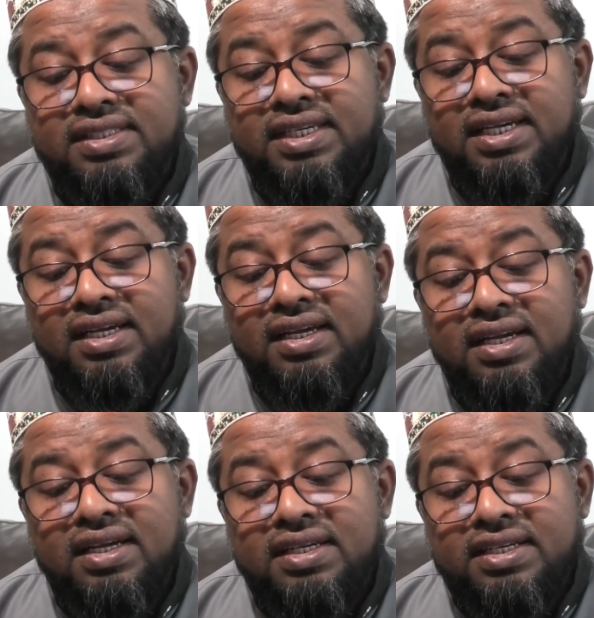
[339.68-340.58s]
যে
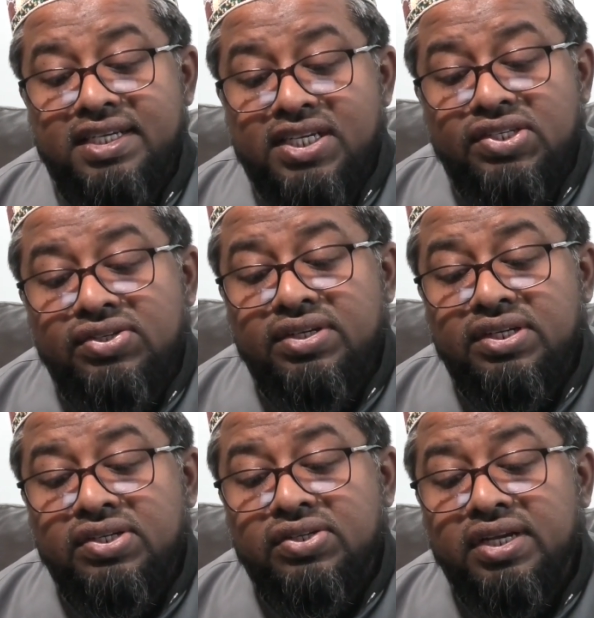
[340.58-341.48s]
নিশ্চয়
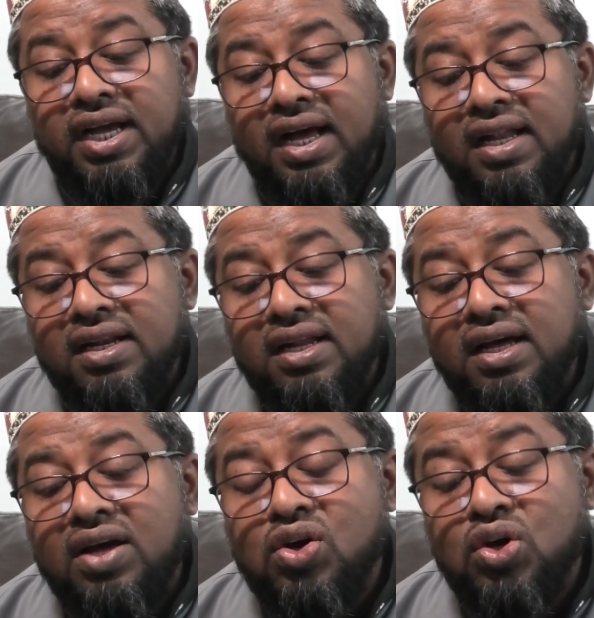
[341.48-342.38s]
নিশ্চয়
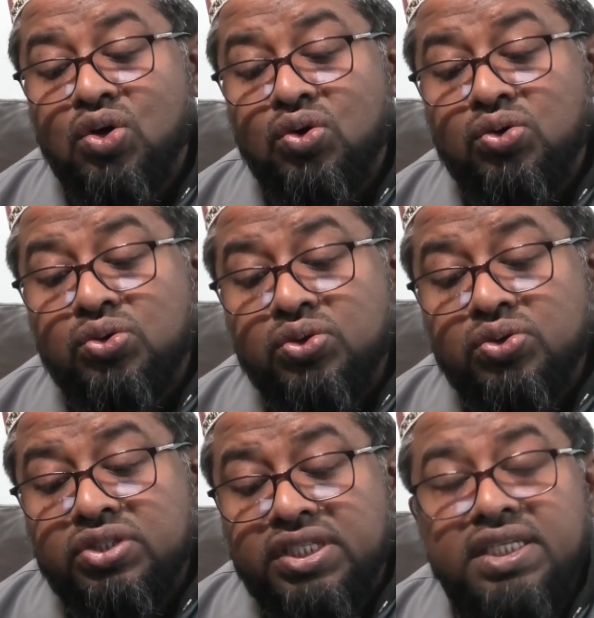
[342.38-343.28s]
আল্লাহ কোনো
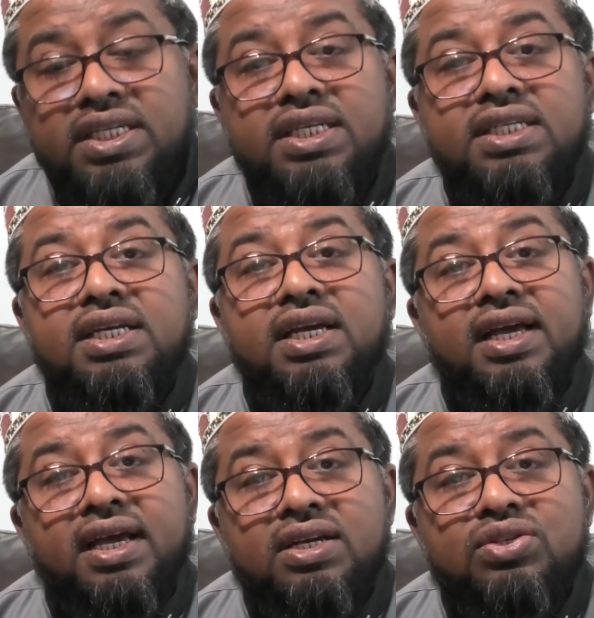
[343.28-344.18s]
জিনিস
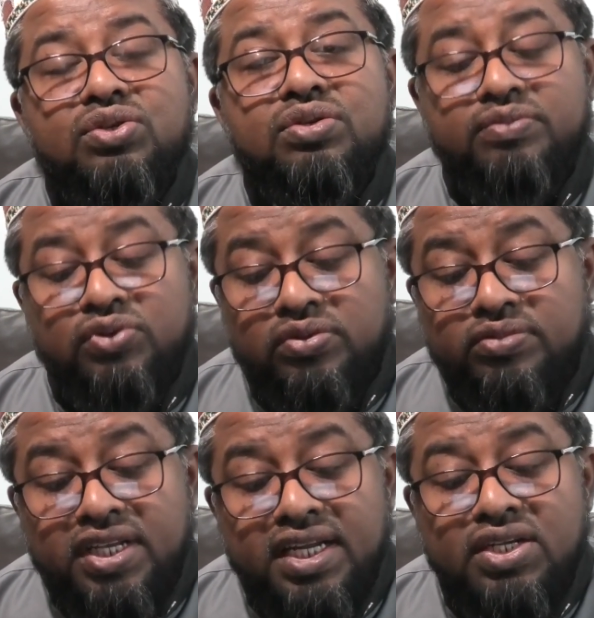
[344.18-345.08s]
একজন
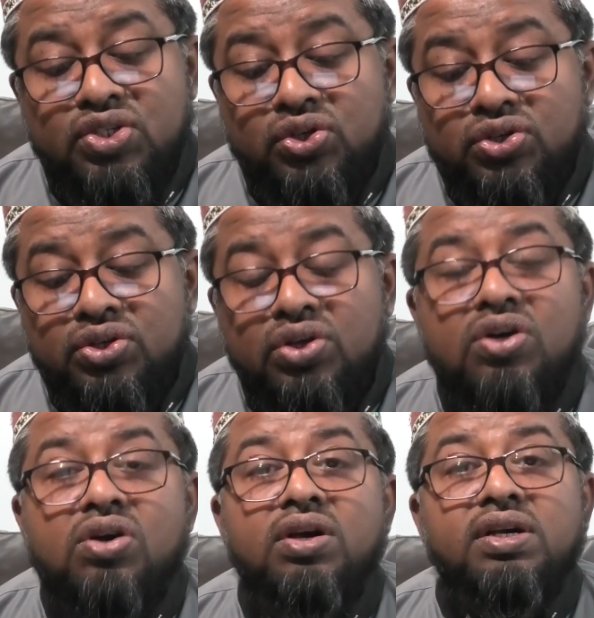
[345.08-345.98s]
মুমিনের জন্য
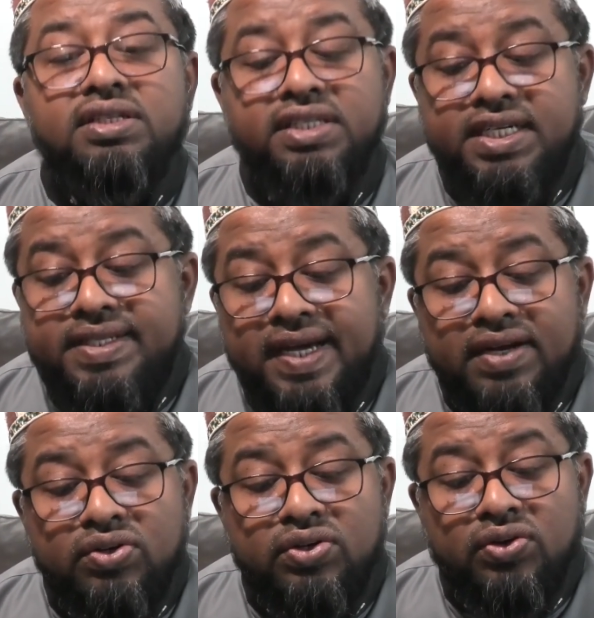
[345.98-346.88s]

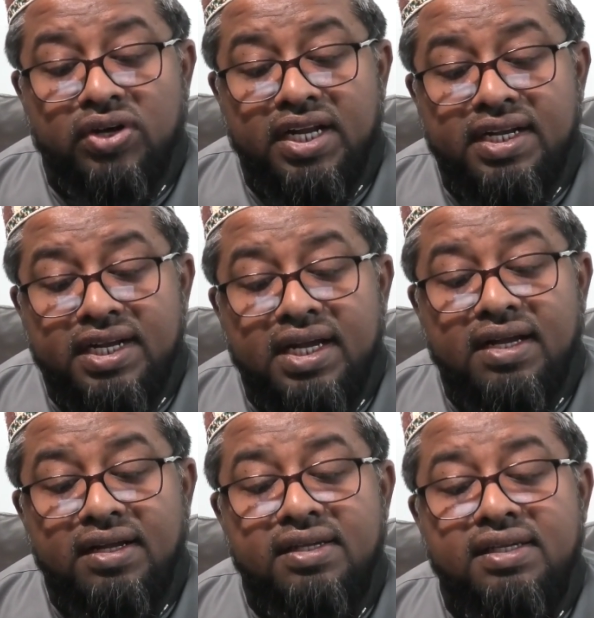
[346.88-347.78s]
নির্ধারণ করেন না
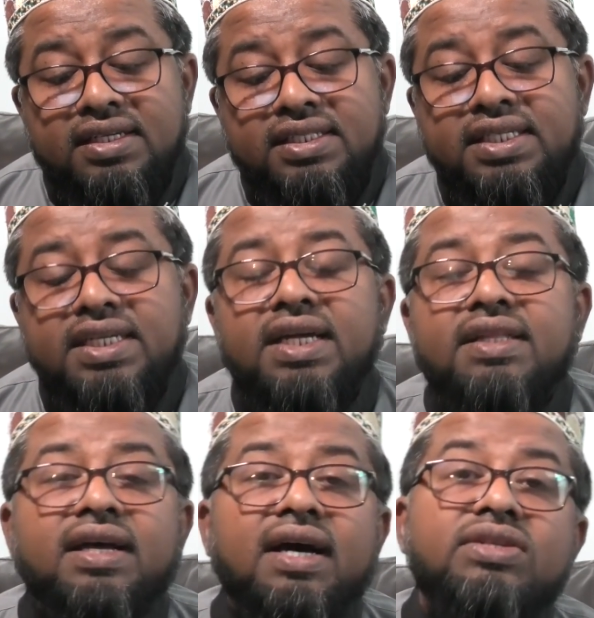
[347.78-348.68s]
যেটা
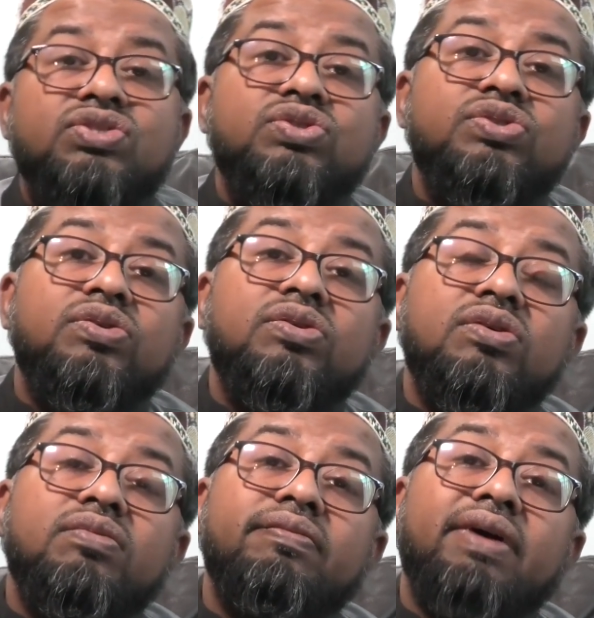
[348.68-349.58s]
তার জন্য
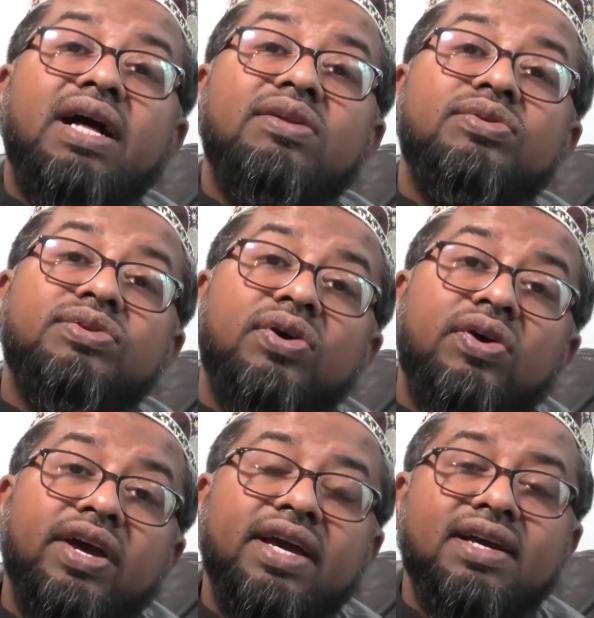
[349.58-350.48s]
ভালো
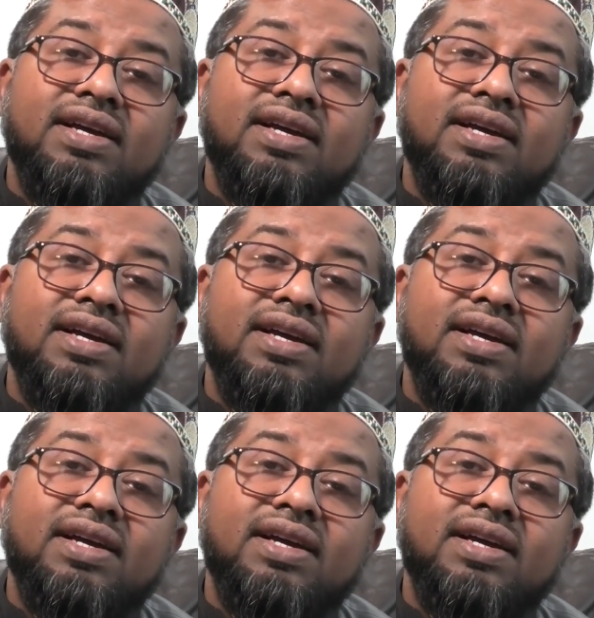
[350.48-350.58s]
নয়